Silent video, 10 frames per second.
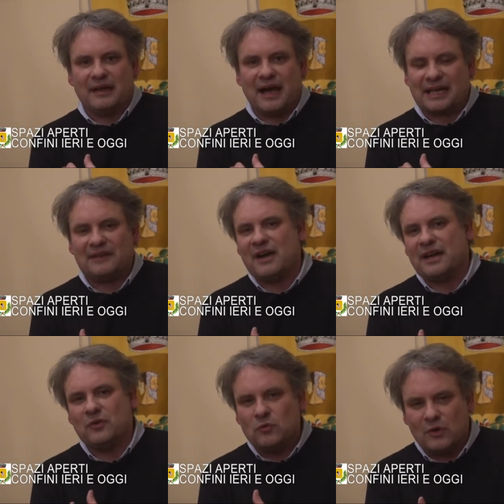
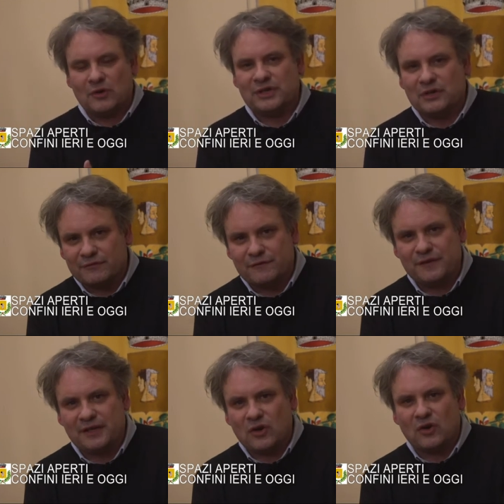Arrivare in un luogo di
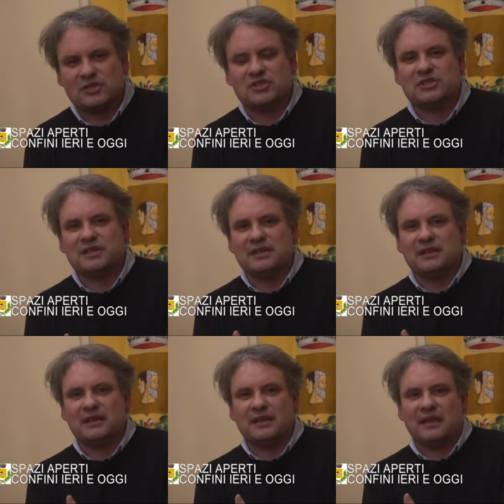confine
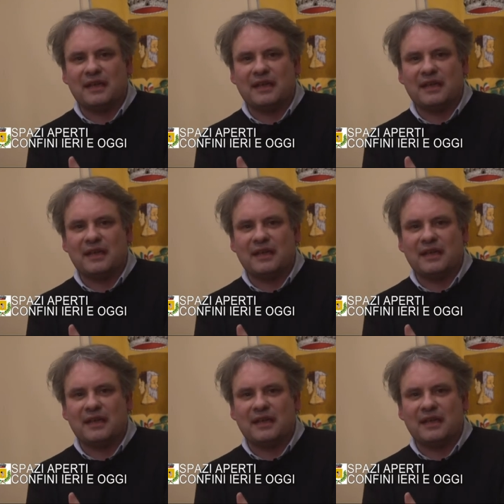oggi